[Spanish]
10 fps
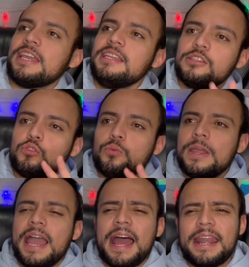Ahí
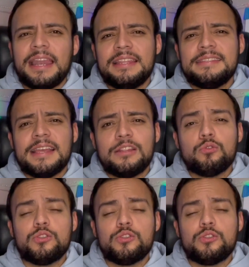estuve analizando,